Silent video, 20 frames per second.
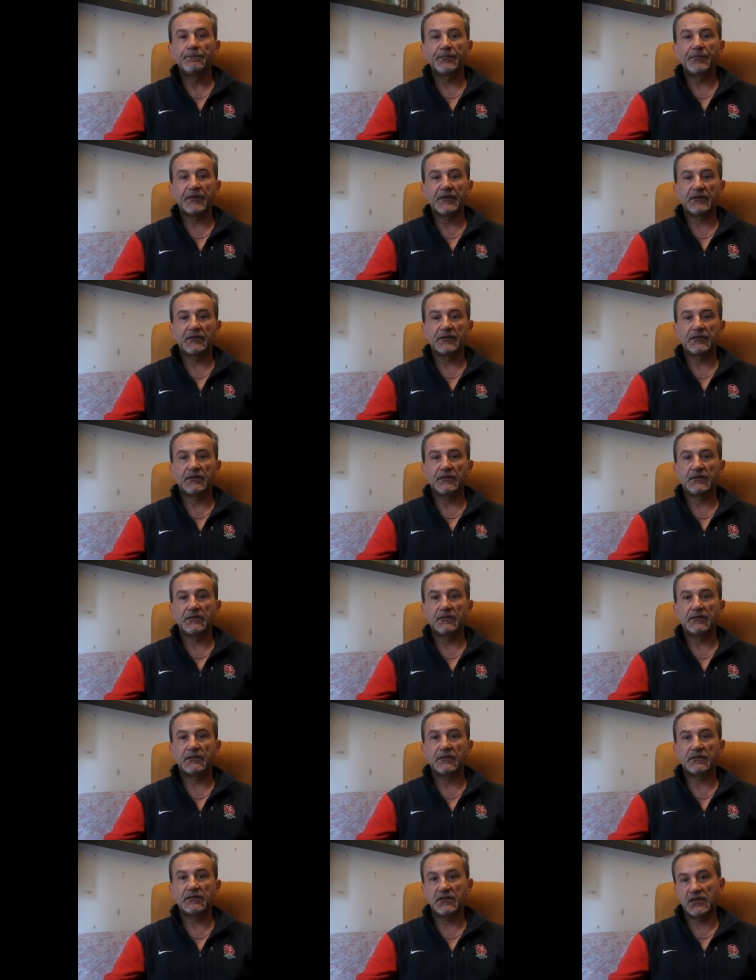
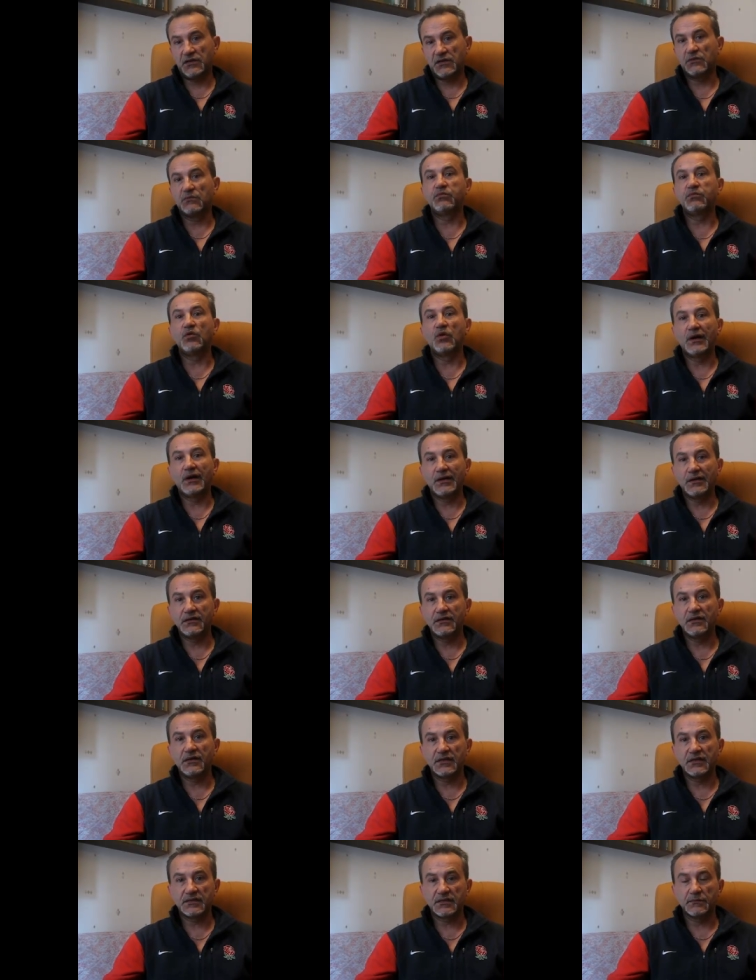э, станет более
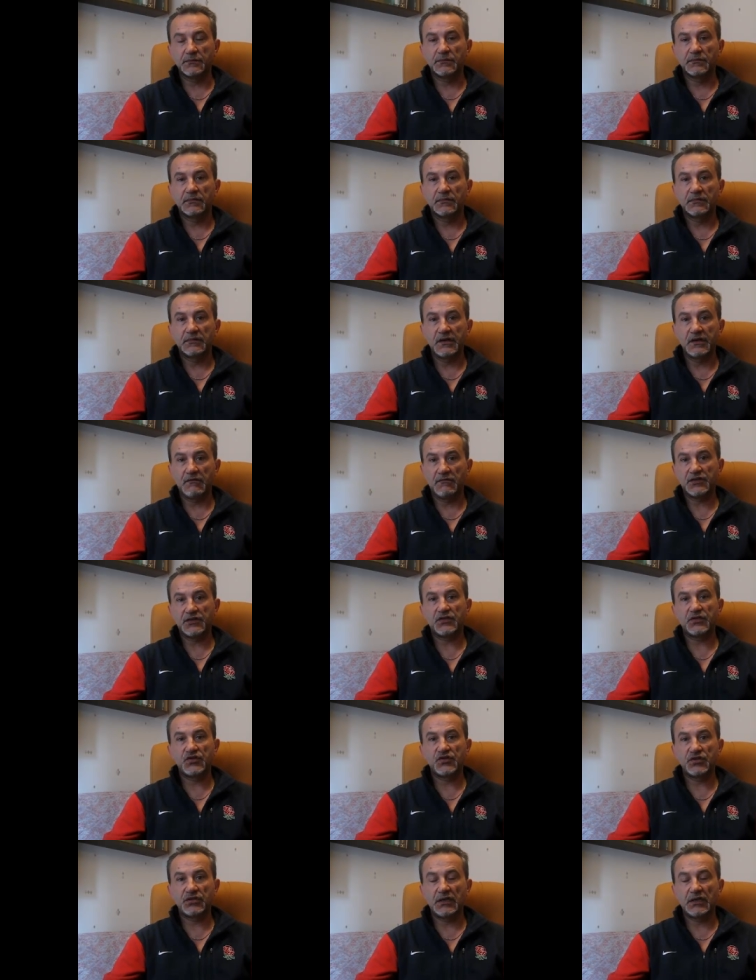интересным для ваших
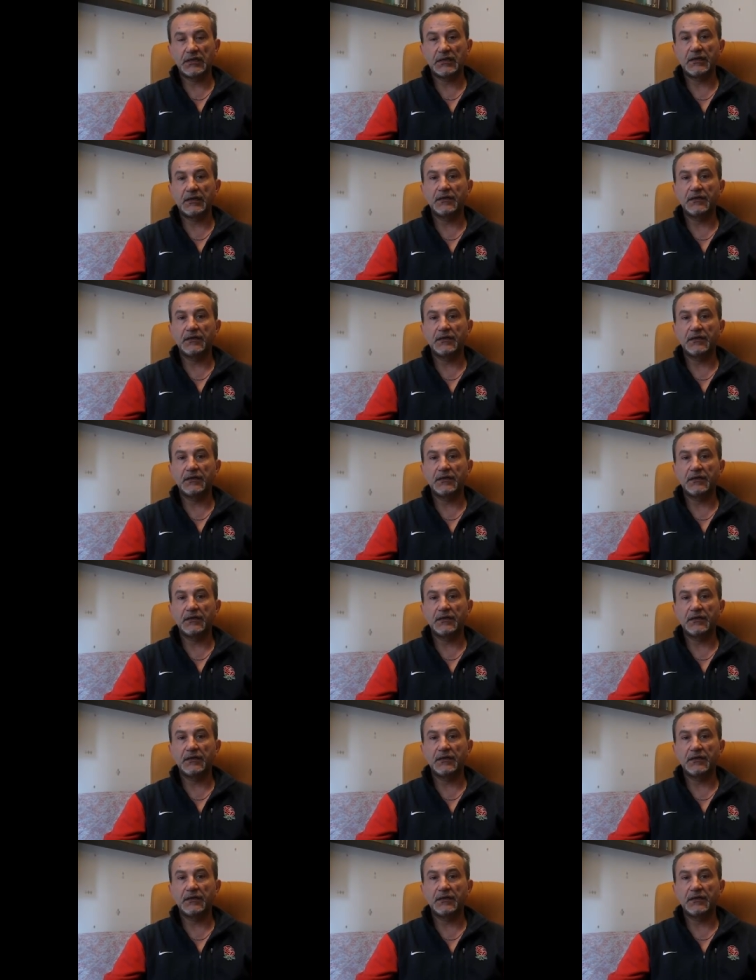читателей.